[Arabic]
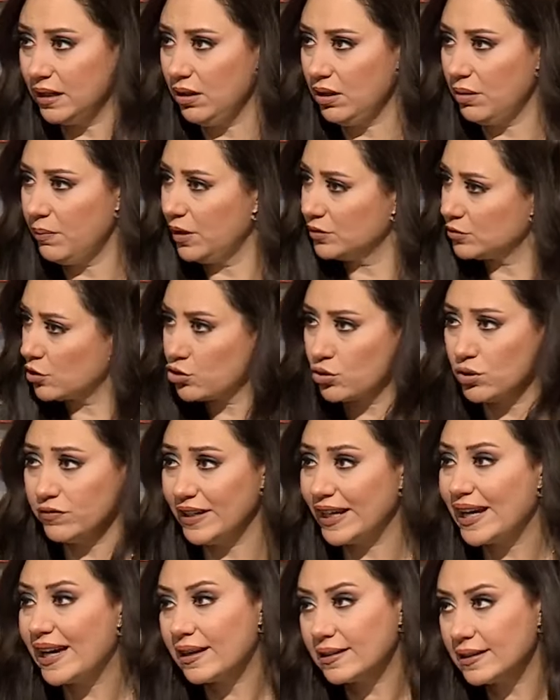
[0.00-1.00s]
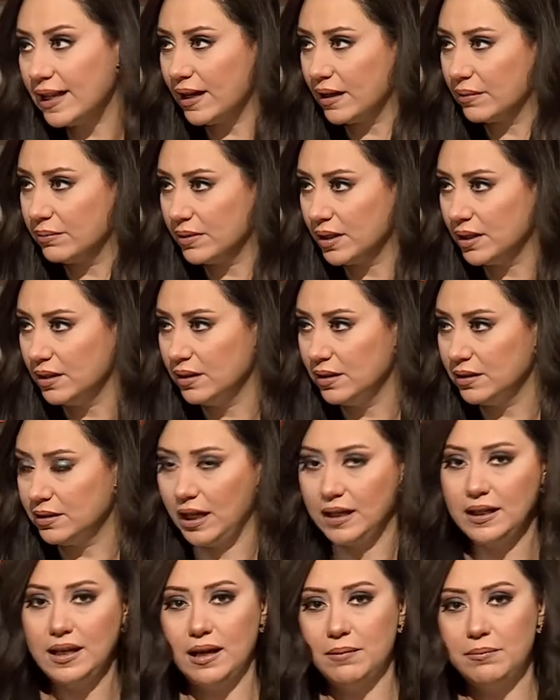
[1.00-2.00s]
ل 14 وفي الاخر ذهب
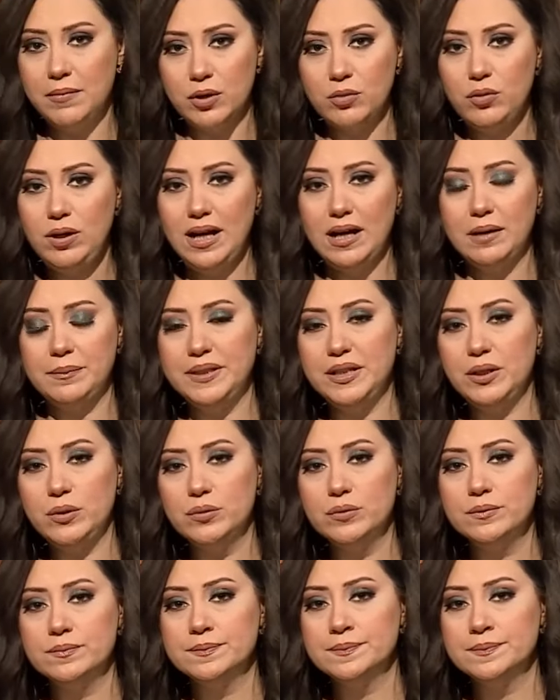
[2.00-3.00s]
يعني اروح 18